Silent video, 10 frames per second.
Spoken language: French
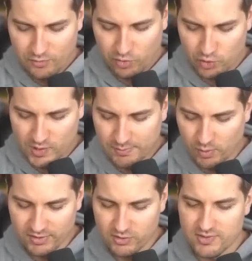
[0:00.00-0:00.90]
Force S pour
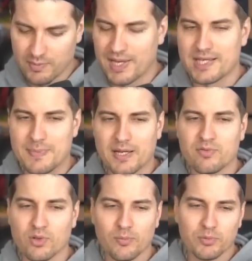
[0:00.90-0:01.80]
l'instant, c'est pas hyper
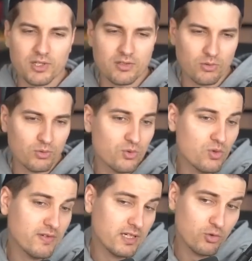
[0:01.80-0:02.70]
fort. Peut-être que euh,
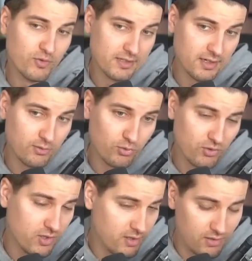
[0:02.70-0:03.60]
avec les nouvelles cartes dans
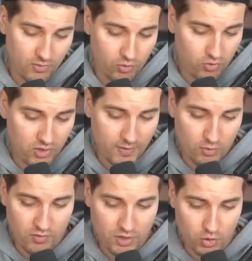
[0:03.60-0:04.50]
cette extension, ça va
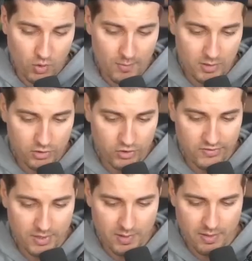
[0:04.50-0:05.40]
devenir jouable. Je ne
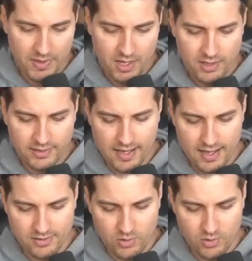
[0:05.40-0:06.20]
sais pas. Trace de